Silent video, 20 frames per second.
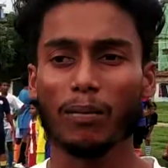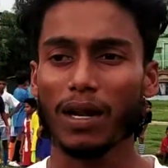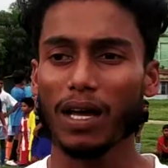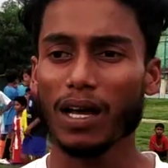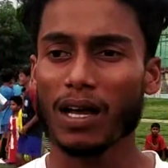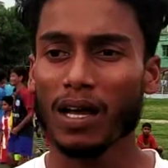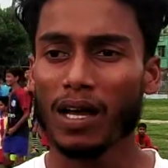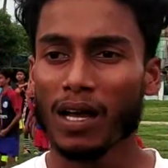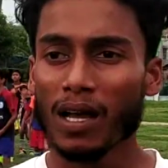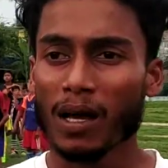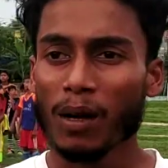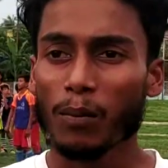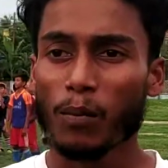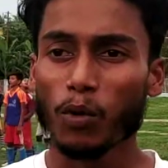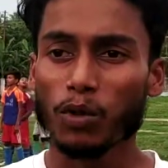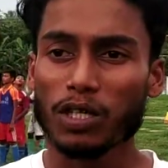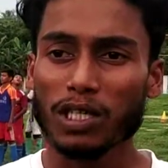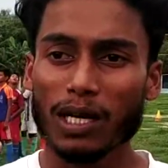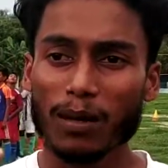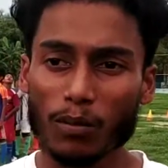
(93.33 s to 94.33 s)
আমরা
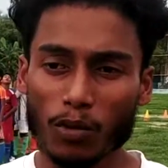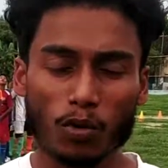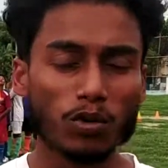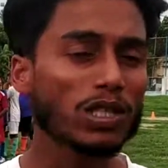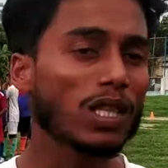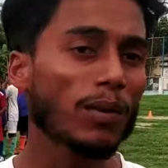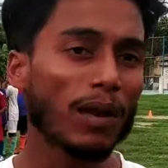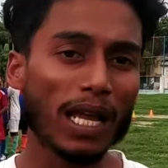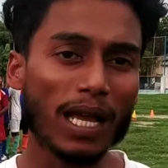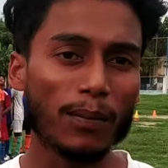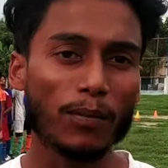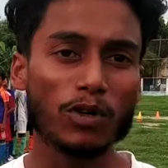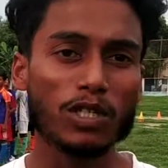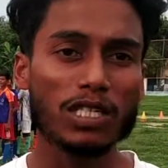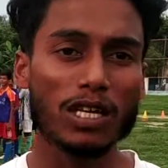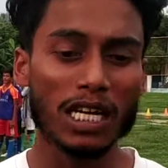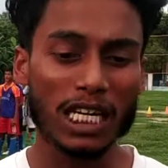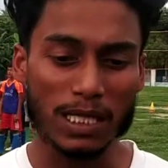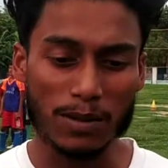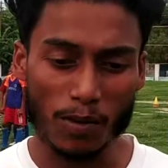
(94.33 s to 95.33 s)
প্রতিটা মুহূর্তে ভেঙে পড়ছি
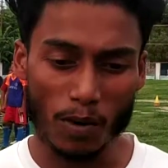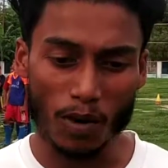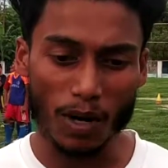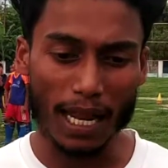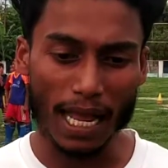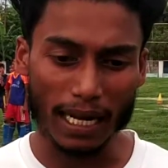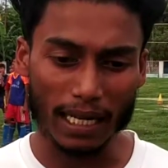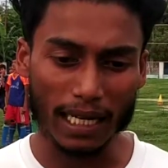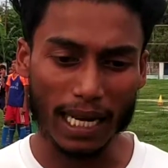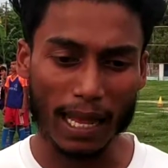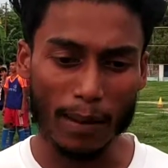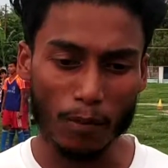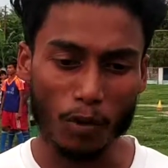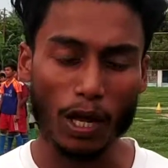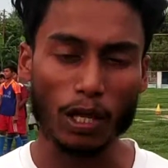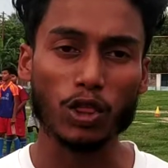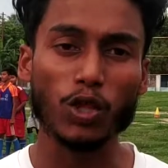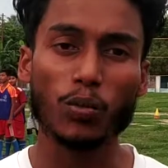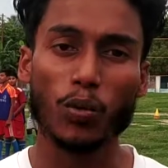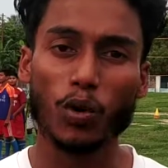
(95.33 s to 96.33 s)
কারণ ইস্টবেঙ্গলে একটা এমন
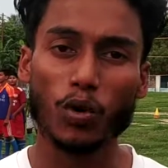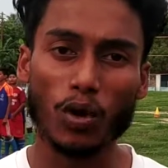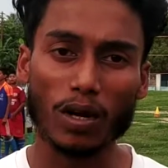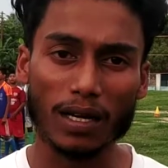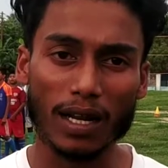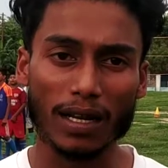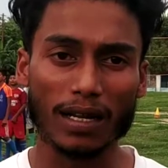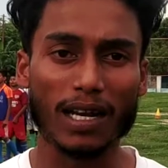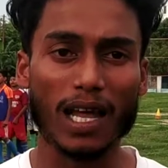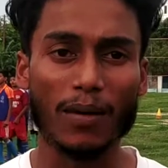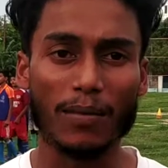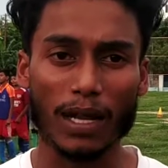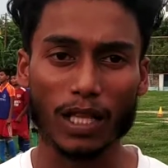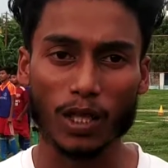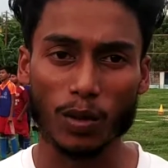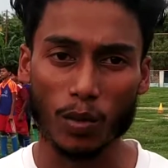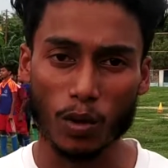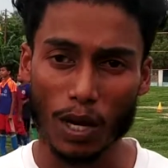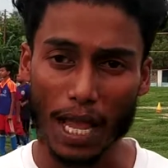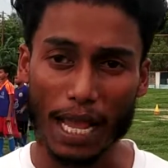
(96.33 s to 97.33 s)
এত বড় একটা ক্লাব
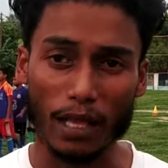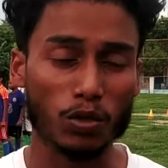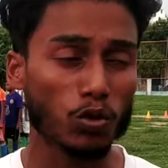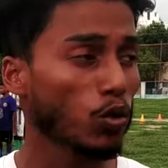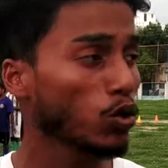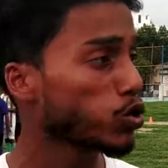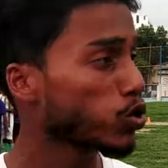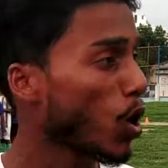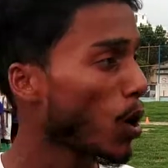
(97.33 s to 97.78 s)
এত বড় এত